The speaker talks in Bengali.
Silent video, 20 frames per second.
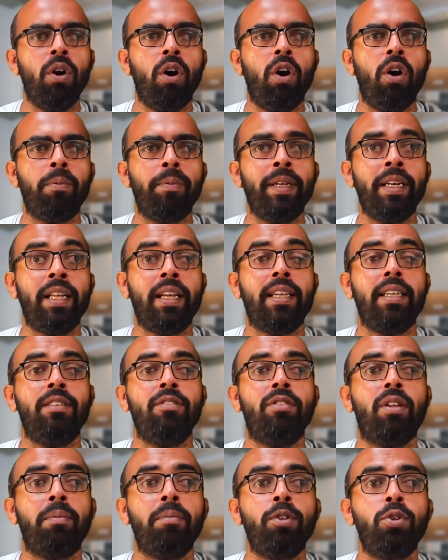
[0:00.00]
হবে না
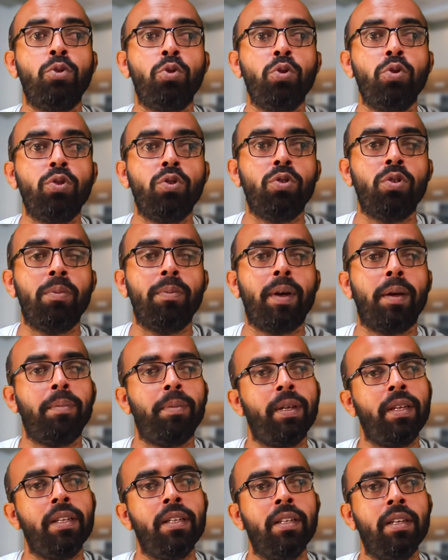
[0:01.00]
কিন্তু আমি সুস্থভাবে